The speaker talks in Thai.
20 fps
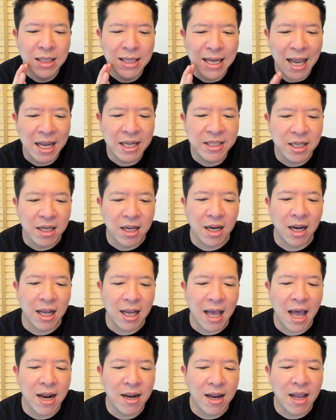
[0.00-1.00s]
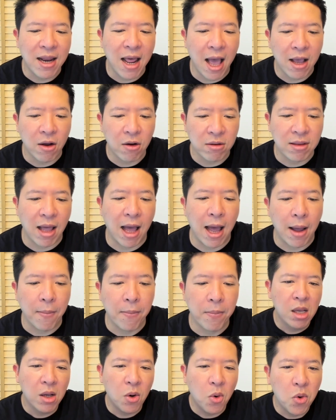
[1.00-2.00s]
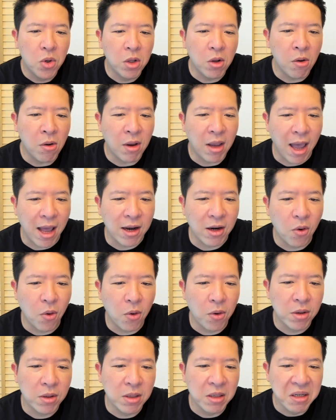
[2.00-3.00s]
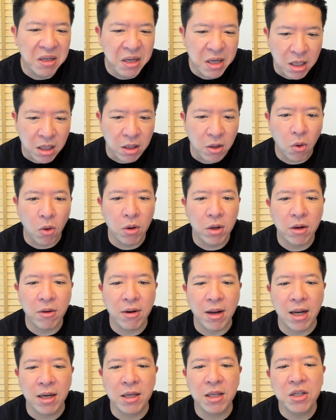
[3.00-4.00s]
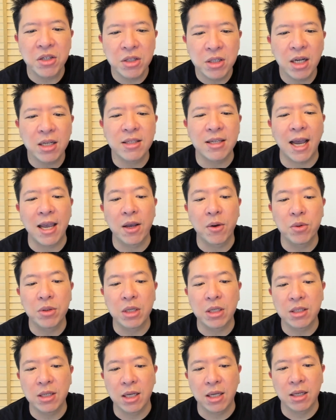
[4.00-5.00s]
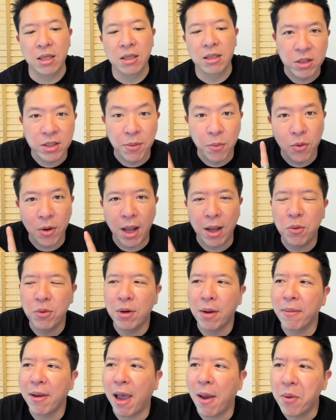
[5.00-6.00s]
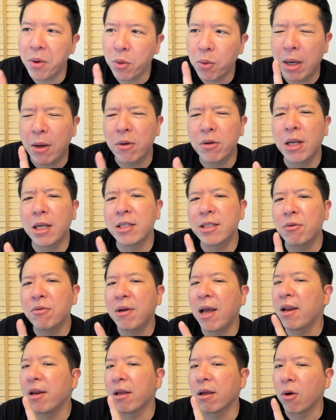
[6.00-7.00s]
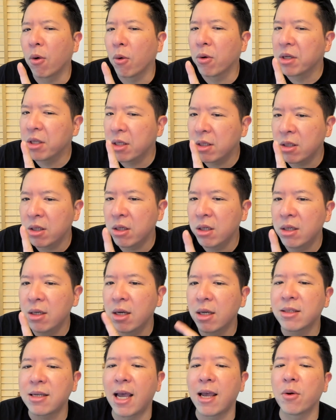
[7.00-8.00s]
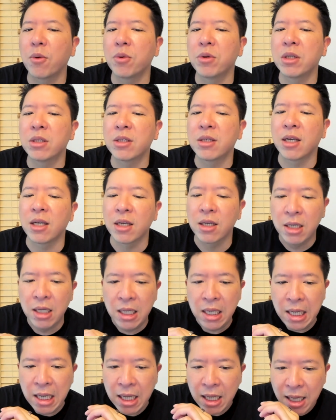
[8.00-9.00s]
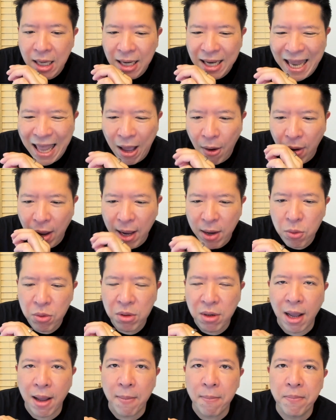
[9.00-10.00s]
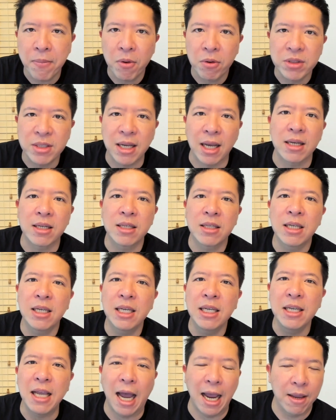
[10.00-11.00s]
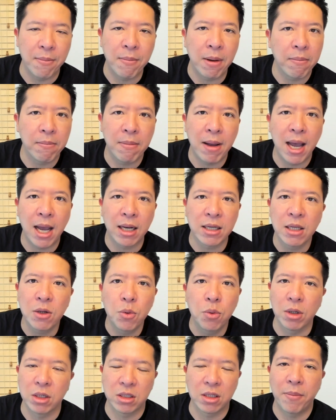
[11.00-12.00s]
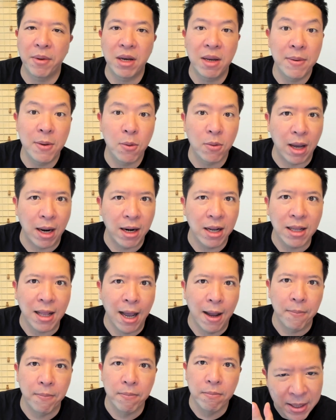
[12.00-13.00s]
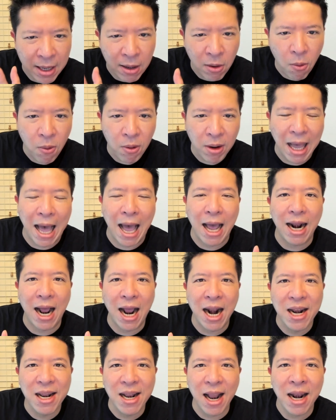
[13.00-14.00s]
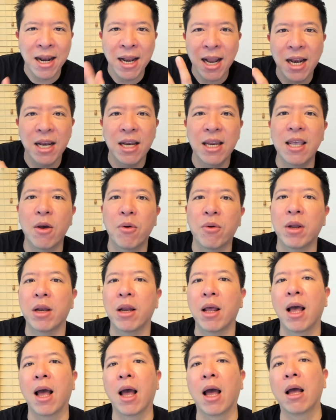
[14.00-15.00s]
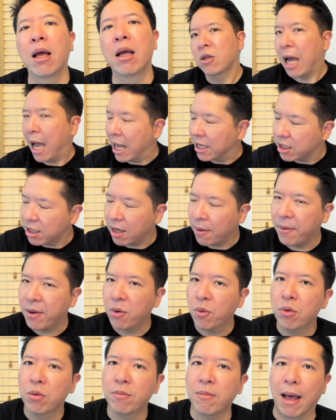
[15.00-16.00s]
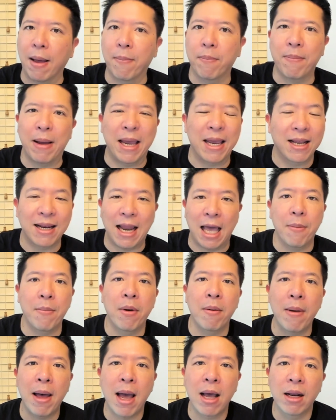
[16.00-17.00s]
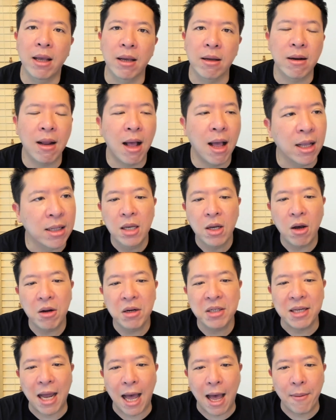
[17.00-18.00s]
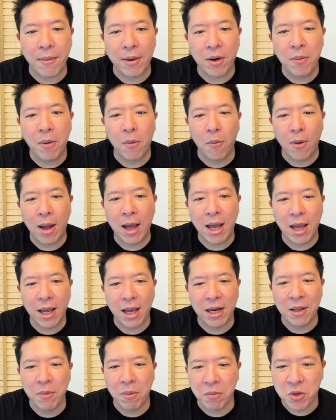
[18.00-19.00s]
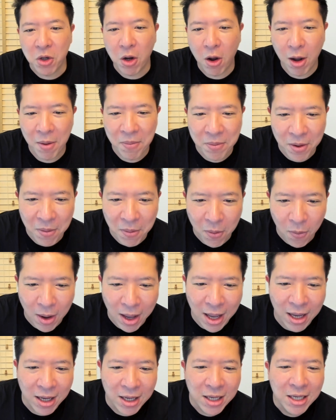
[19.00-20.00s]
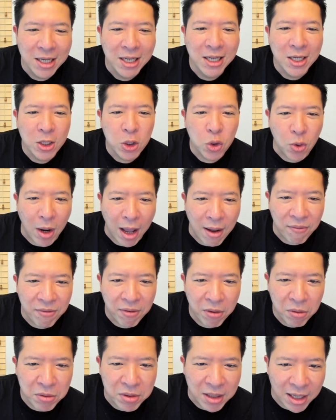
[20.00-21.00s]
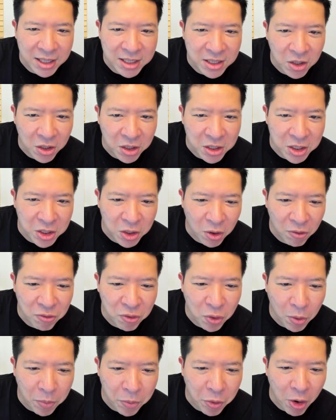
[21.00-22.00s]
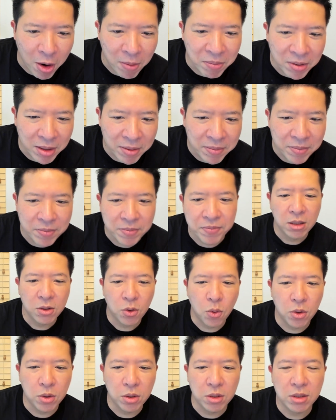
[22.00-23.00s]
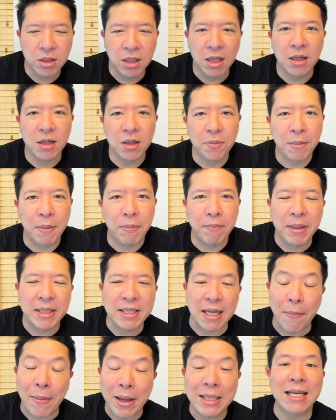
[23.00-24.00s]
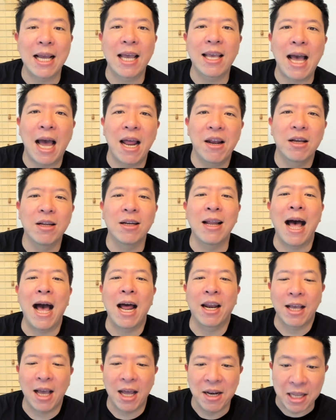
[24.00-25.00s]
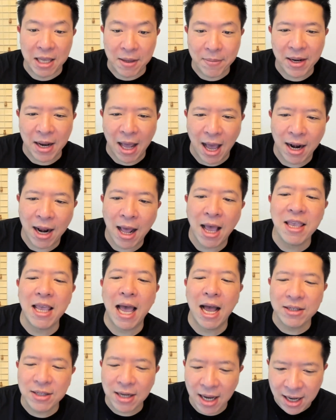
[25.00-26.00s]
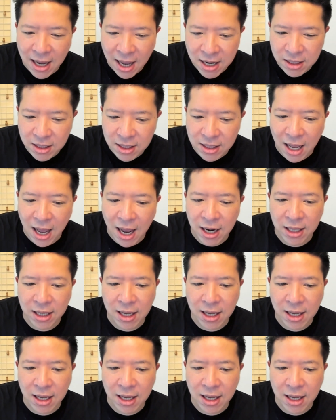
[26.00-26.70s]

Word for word: ในสถานการณ์ใดๆก็ตามคุณต้องการคน1คนเท่านั้นที่เชื่อใจคุณจริงๆสมมุตินะคุณทำงานแบบข้างหน้าเจ้านาย1คนที่เชื่อใจคุณจริงๆแล้วให้คุณทำโปรเจกต์ที่ใหญ่มากๆที่คุณอาจจะไม่ได้มีโอกาสได้ทำเพียงโอกาสอันนั้นอันเดียวเนี่ยนะฮะอาจจะทำให้คุณแบบไปไกลมากๆเลยก็ได้ข้อที่3นะเขาบอกว่าอันนี้ผมชอบเขาบอกว่า travel does not solve your problem คุณไม่สามารถใช้การเดินทางในการหนีปัญหาได้อย่าใช้การเดินทางใน